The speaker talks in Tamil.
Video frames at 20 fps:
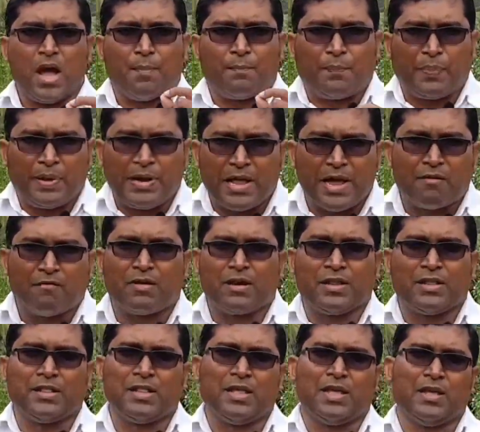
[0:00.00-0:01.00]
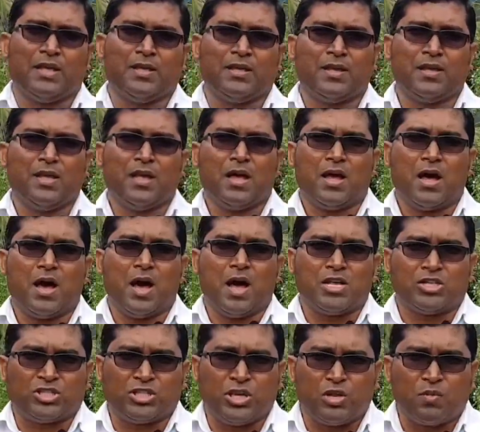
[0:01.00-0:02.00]
அப்படி அவர் இந்த
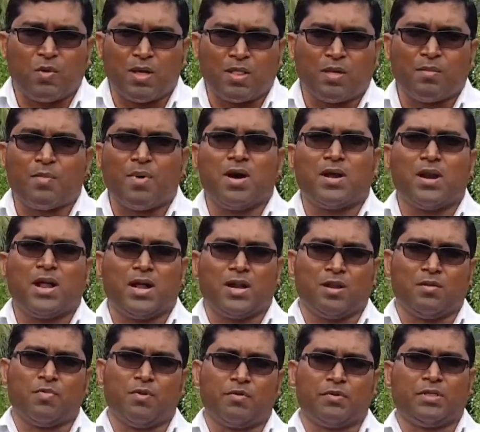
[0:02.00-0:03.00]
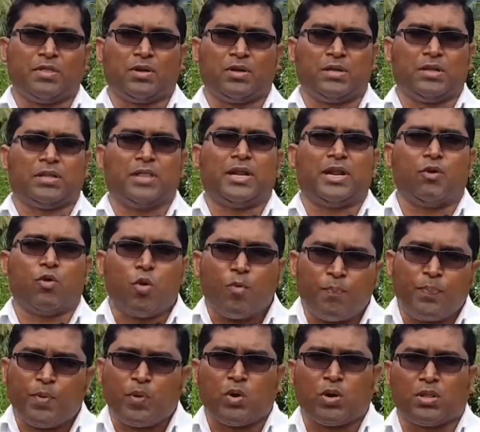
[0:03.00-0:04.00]
ஆசீர்வாதமான அனுபவத்திற்கு தன்னை
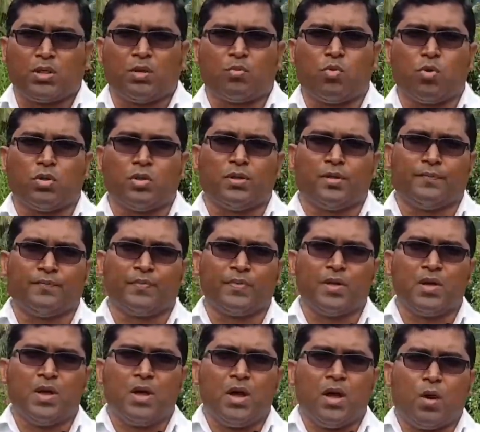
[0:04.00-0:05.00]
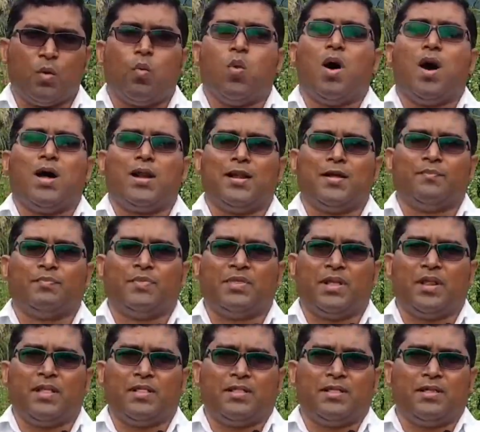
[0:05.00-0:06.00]
ஒப்பு கொடுத்த போது வானம்
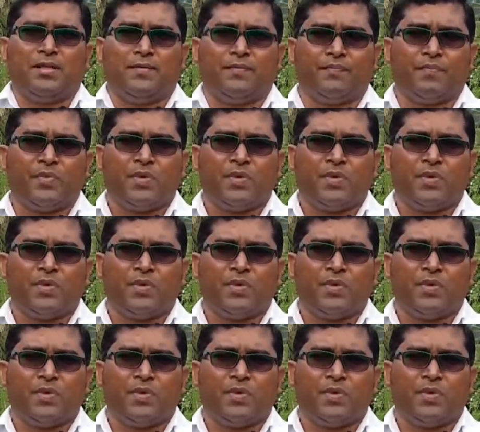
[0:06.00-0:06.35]
திறந்து